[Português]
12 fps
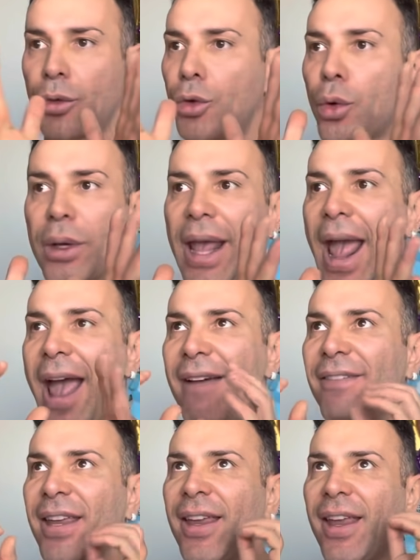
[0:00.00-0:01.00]
do
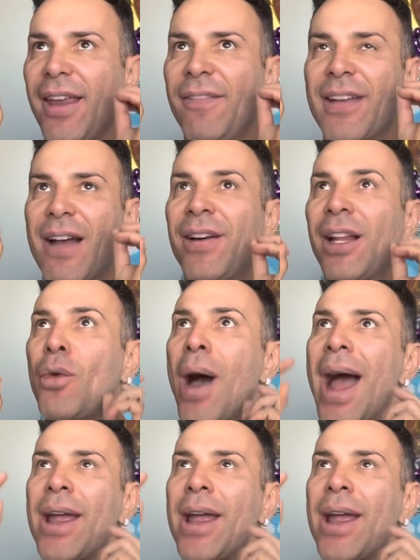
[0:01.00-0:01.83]
Kevin e ficar falando, ah,